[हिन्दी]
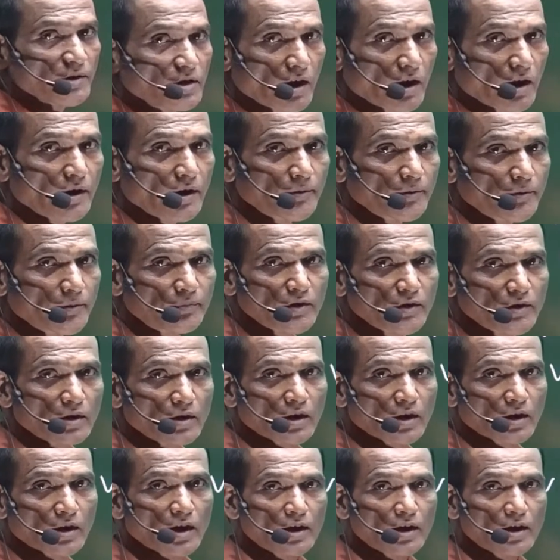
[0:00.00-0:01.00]
है
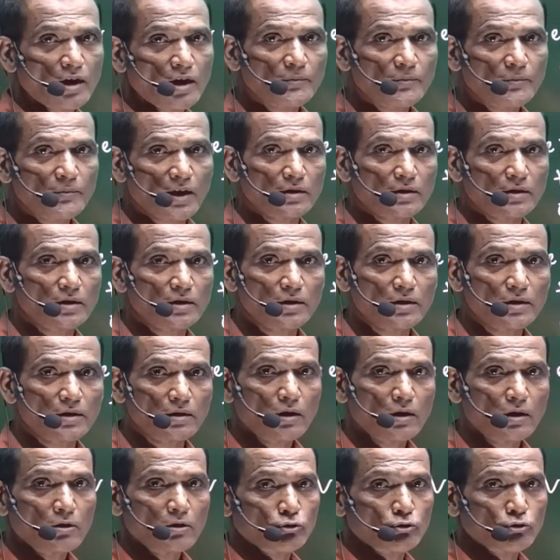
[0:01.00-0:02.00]
गाना हम गाते हैं
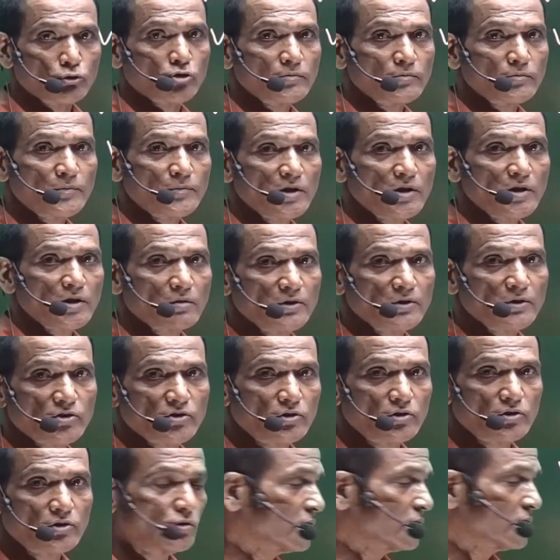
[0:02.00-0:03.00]
तो उसमें भी एक मैसेज
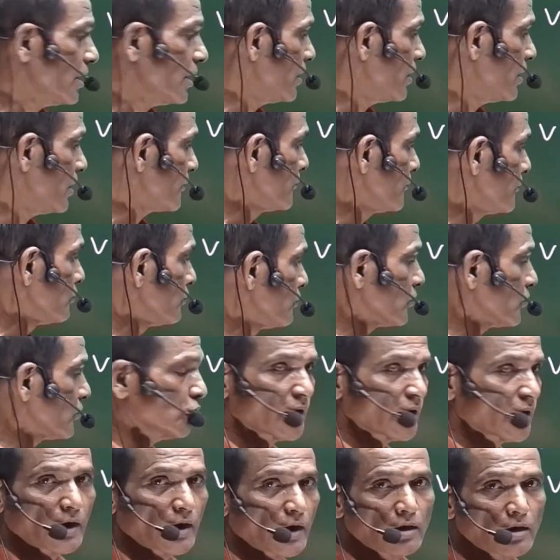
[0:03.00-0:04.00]
होता है तो
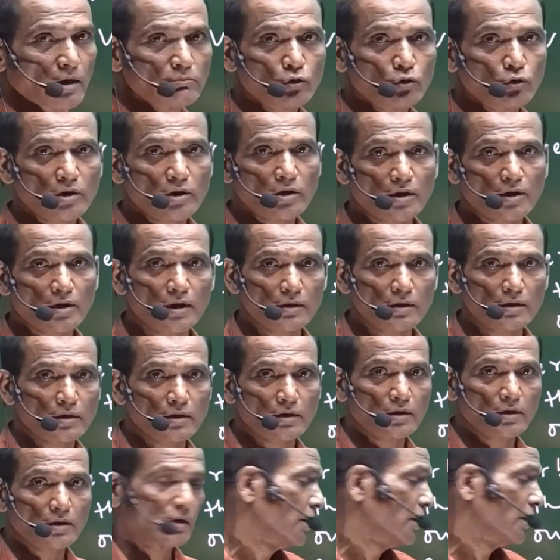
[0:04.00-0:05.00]
गाना हम बोल के गाते हैं
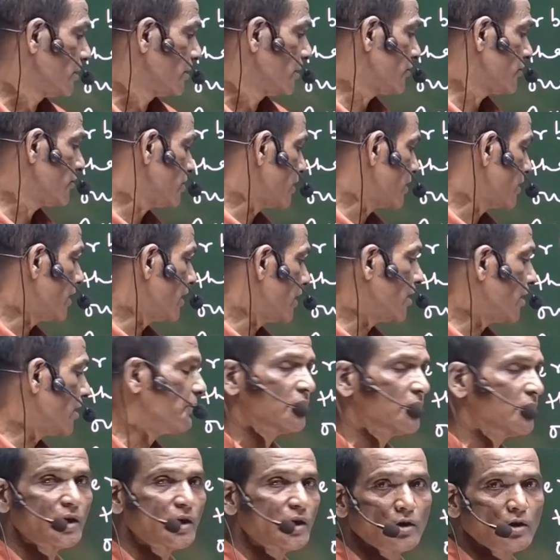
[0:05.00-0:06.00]
इसलिए गाना भी
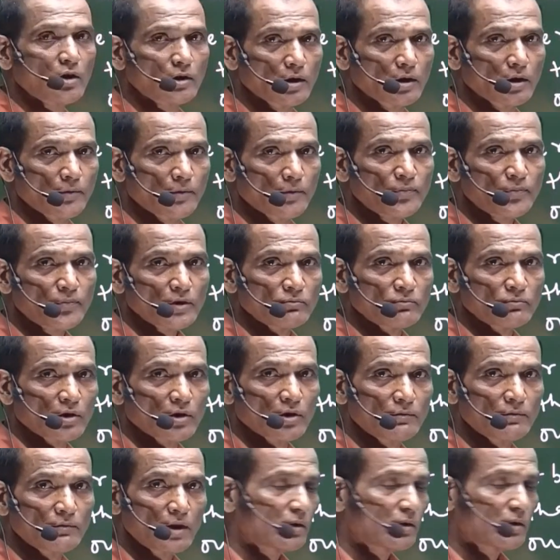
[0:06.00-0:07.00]
क्या हो गया
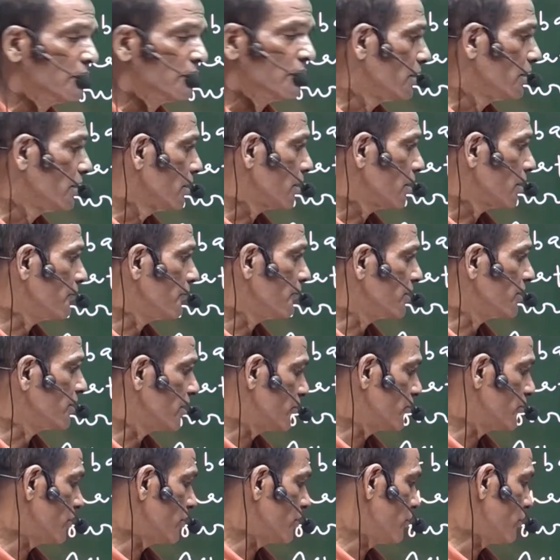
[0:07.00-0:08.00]
वावल
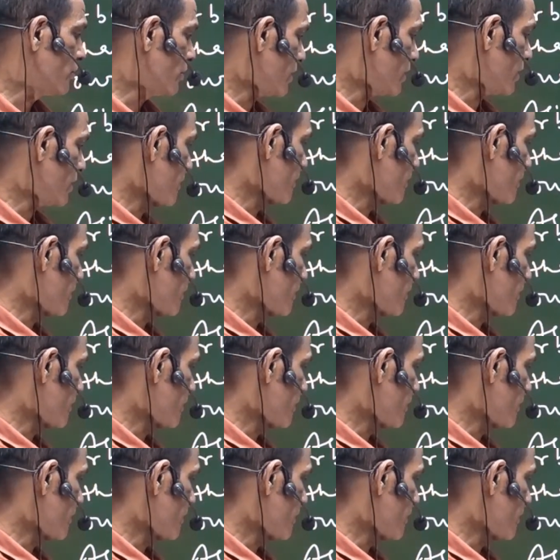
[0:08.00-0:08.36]
कम्युनिकेशन हो गया